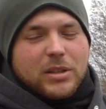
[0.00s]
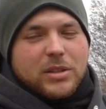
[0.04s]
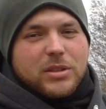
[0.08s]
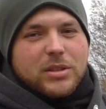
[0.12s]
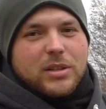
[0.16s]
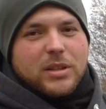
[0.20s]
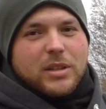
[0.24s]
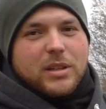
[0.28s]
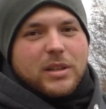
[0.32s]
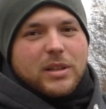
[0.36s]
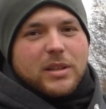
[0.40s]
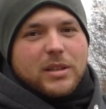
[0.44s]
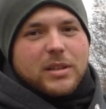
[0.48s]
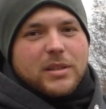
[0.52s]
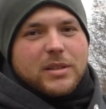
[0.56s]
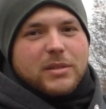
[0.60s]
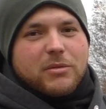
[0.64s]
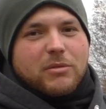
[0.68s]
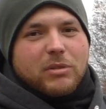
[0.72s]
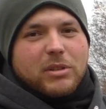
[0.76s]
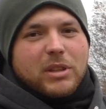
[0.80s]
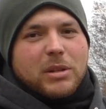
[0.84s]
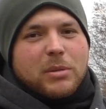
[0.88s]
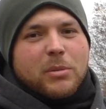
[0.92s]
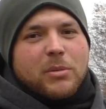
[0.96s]
gdzie
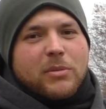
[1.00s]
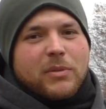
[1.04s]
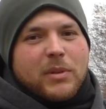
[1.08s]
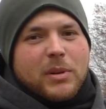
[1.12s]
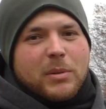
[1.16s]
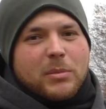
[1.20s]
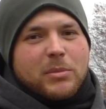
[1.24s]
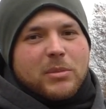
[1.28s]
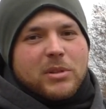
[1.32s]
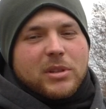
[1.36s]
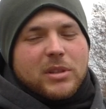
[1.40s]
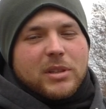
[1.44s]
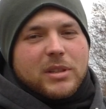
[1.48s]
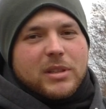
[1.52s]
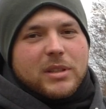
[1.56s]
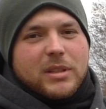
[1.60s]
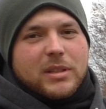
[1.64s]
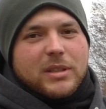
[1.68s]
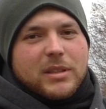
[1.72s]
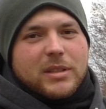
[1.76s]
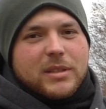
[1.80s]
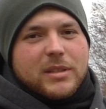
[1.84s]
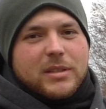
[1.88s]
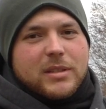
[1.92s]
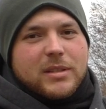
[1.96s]
składamy Wam
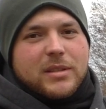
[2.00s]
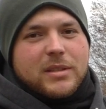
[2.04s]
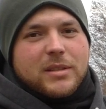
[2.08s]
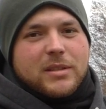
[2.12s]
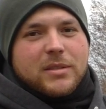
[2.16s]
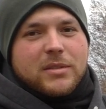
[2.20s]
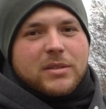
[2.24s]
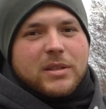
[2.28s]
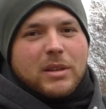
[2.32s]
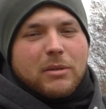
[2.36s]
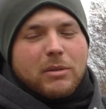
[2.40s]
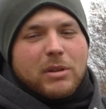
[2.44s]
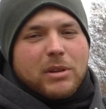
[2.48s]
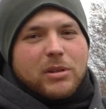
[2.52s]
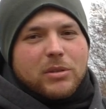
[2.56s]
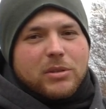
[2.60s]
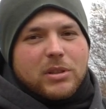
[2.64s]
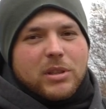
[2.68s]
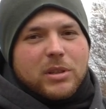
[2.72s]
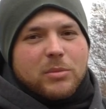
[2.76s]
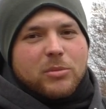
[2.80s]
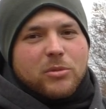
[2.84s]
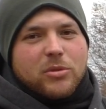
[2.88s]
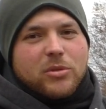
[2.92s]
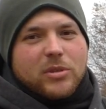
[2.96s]
z całego
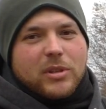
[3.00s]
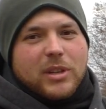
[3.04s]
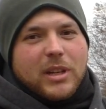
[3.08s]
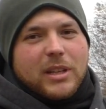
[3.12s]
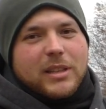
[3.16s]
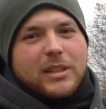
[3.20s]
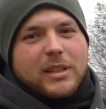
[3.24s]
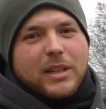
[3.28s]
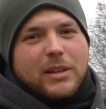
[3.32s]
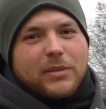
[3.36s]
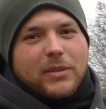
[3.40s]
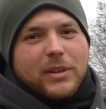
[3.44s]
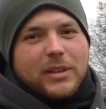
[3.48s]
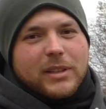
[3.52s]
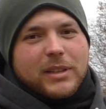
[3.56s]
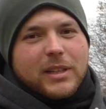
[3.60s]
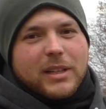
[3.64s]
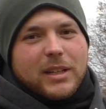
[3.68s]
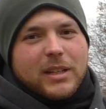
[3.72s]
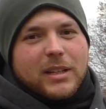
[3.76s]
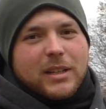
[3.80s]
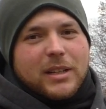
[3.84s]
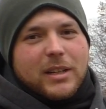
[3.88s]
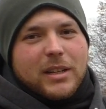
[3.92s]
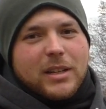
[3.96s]
teamu Giętka
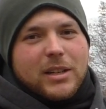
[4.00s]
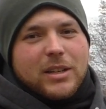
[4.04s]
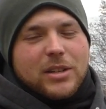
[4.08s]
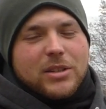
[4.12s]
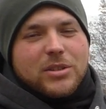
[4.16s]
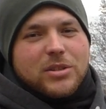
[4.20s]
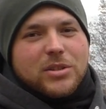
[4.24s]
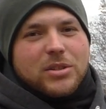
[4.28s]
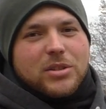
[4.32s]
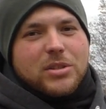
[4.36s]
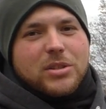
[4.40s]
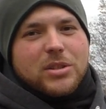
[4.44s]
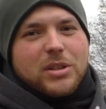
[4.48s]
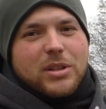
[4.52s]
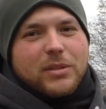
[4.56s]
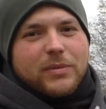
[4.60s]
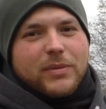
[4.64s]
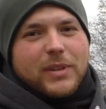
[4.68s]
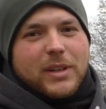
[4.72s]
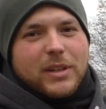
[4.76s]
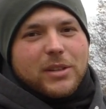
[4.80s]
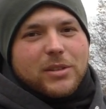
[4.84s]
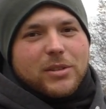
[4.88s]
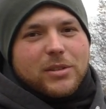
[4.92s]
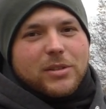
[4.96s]
Wędka
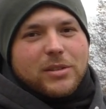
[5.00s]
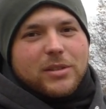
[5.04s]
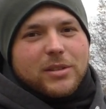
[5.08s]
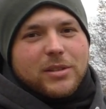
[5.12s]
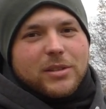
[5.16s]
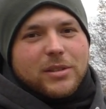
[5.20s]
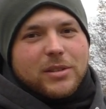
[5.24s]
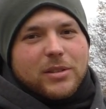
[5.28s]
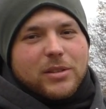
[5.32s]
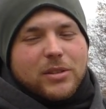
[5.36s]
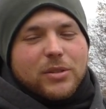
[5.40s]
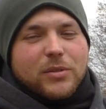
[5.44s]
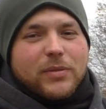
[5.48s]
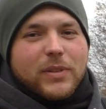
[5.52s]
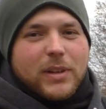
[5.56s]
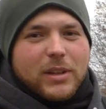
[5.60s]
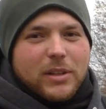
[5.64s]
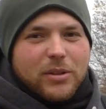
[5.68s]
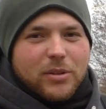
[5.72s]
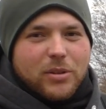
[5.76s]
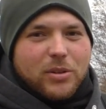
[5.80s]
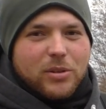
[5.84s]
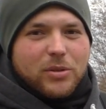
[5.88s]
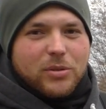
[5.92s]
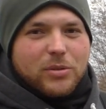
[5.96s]
szczęśliwego
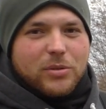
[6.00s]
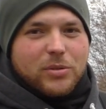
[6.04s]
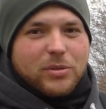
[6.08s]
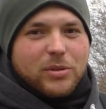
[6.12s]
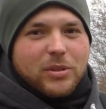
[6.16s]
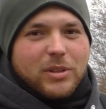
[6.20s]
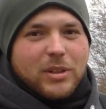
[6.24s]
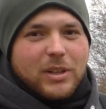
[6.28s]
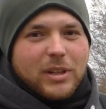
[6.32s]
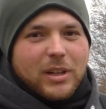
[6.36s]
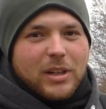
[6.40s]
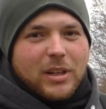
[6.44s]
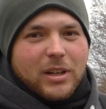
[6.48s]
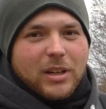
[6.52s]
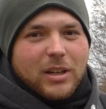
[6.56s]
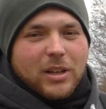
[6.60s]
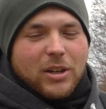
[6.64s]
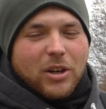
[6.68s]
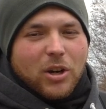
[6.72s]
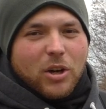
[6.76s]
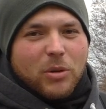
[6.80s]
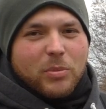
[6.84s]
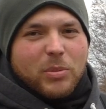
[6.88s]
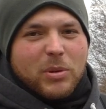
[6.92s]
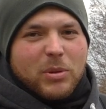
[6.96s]
nowego roku.
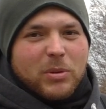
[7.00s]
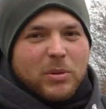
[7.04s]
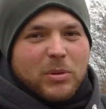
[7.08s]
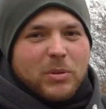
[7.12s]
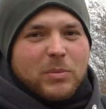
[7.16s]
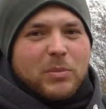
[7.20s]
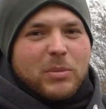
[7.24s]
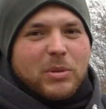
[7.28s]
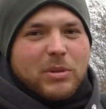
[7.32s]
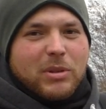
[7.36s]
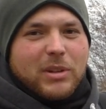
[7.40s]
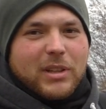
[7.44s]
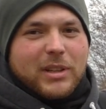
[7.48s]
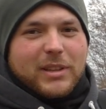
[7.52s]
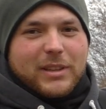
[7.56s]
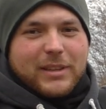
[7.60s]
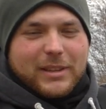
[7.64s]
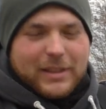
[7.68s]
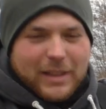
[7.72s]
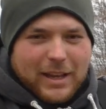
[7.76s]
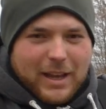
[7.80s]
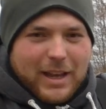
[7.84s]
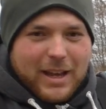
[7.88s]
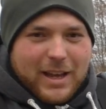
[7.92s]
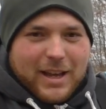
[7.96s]
Oby były
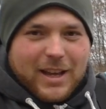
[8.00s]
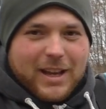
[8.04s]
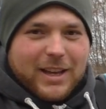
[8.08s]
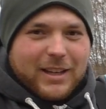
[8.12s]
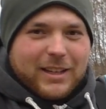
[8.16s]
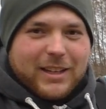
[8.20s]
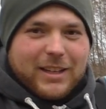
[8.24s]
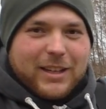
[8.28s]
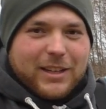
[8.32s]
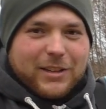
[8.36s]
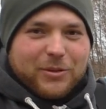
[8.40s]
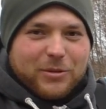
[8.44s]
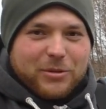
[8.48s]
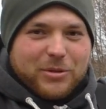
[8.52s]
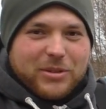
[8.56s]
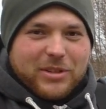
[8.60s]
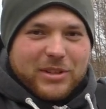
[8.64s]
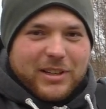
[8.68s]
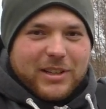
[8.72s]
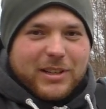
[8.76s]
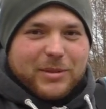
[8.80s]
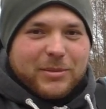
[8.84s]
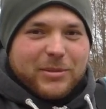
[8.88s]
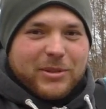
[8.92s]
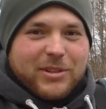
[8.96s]
takie
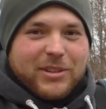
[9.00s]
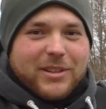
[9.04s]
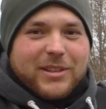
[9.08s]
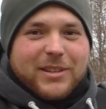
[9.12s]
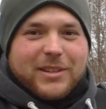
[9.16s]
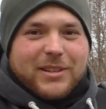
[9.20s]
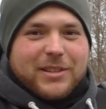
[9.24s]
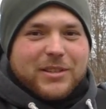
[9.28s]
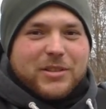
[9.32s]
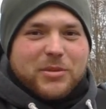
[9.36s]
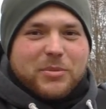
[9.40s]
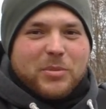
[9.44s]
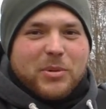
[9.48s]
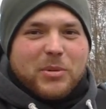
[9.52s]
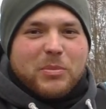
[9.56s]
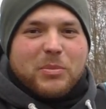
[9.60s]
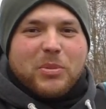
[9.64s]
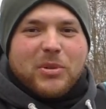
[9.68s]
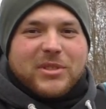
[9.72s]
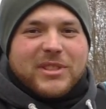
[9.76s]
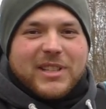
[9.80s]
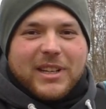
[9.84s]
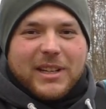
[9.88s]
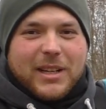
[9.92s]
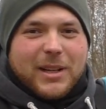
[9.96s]
duże ryby, żeby
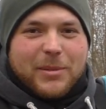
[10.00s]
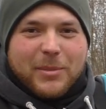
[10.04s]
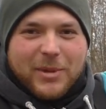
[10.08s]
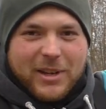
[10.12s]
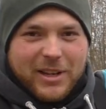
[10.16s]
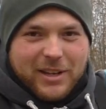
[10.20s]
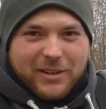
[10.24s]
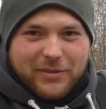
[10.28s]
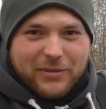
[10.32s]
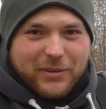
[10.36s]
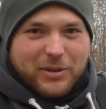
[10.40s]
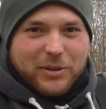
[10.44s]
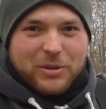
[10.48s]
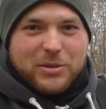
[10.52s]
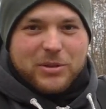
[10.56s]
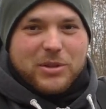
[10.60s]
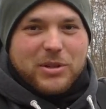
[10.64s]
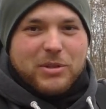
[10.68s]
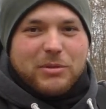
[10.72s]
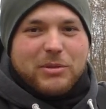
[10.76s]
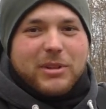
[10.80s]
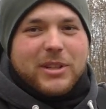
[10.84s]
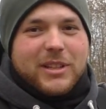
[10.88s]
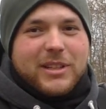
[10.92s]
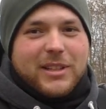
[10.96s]
poza kamery
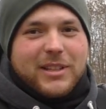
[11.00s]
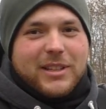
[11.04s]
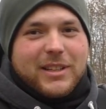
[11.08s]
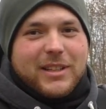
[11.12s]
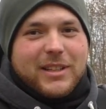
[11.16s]
wychodziły.